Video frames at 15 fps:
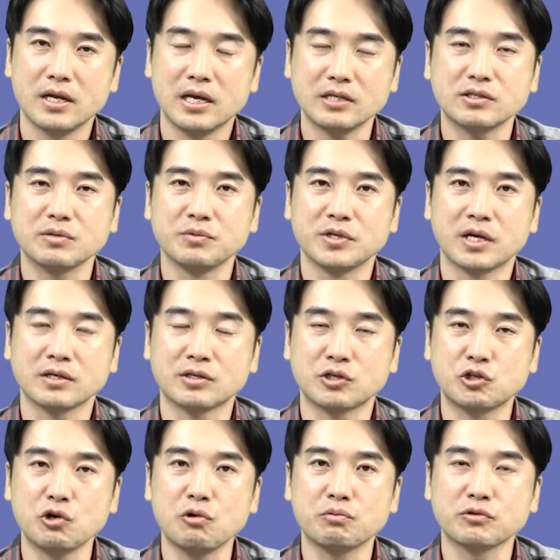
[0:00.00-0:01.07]
했습니다. 그래서
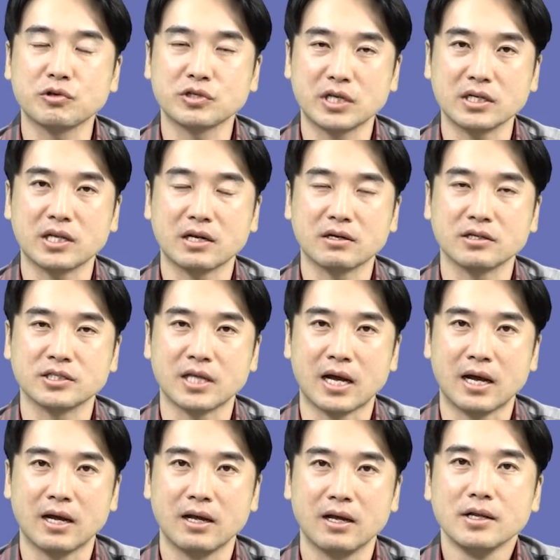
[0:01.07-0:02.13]
10월부터 시행될
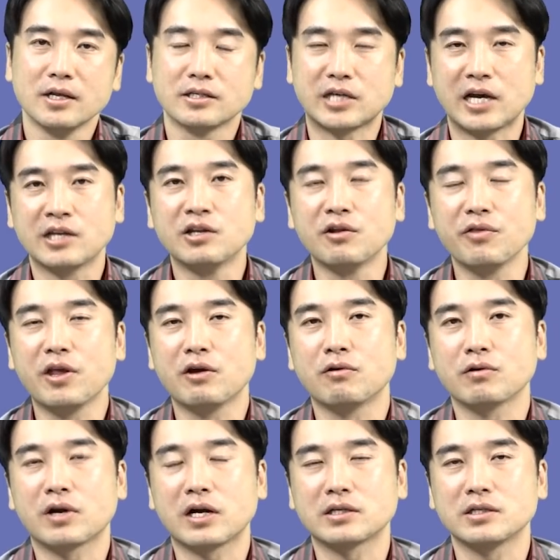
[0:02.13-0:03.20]
것이다. 자 이런
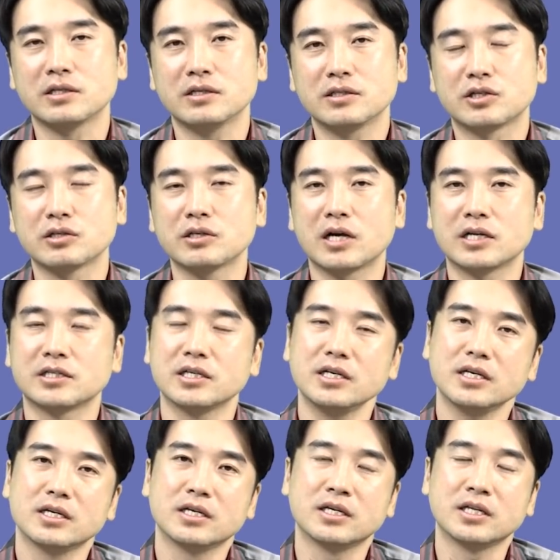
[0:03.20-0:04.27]
내용까지는
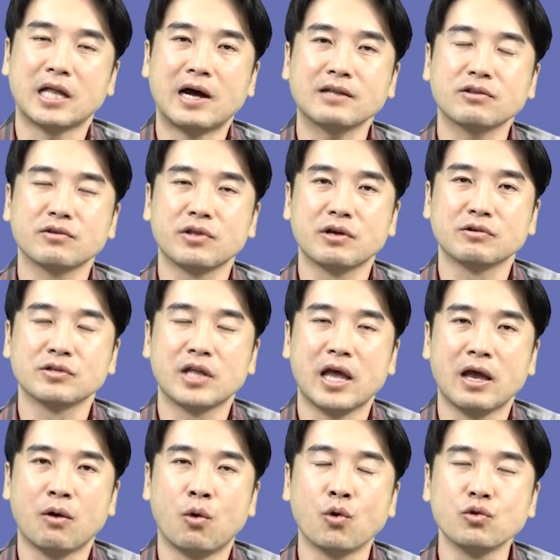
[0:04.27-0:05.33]
지금까지 예, 나왔던
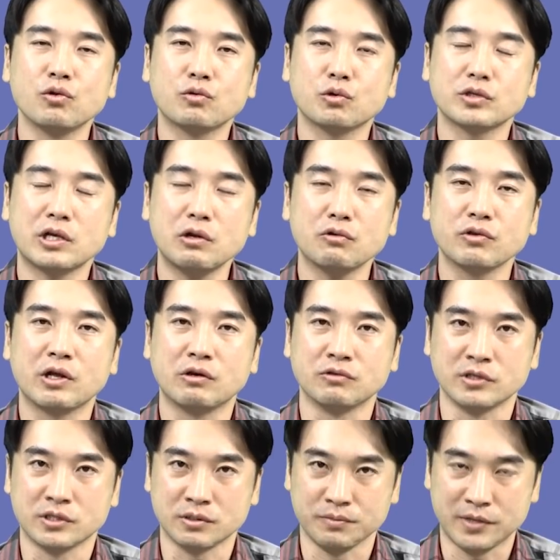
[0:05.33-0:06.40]
내용인데 오늘 또 새로운
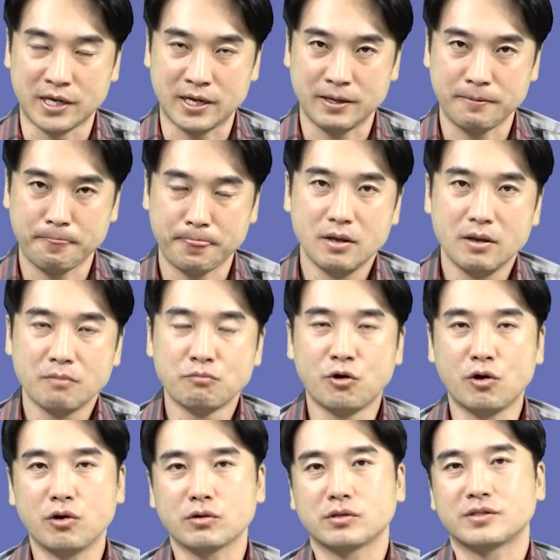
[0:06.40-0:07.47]
내용이 있습니다.
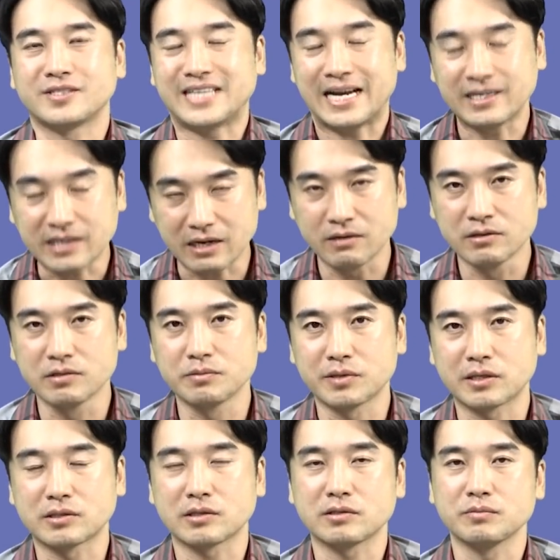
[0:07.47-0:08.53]
뭐 잠깐 언급은
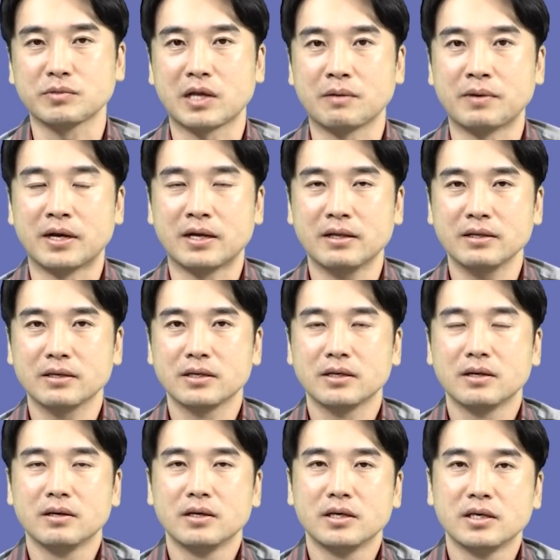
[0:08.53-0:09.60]
됐었습니다만
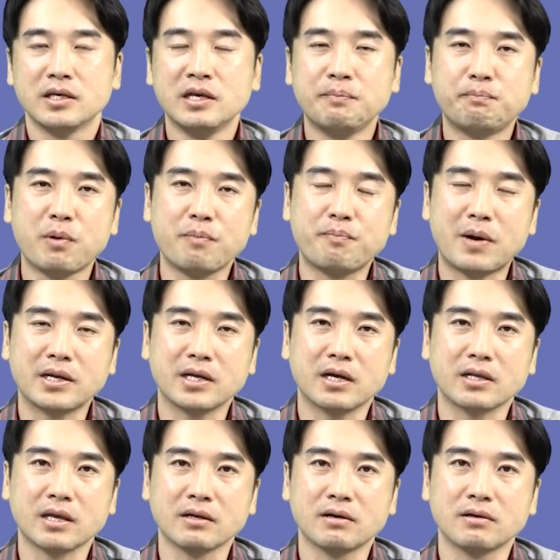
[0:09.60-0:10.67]
입법
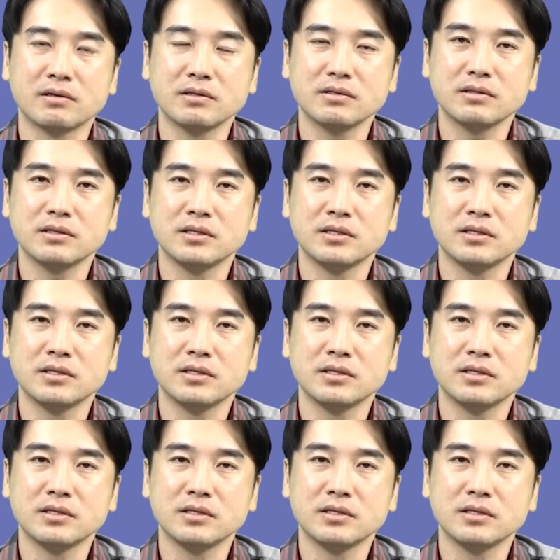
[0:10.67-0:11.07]
발의가 된 거는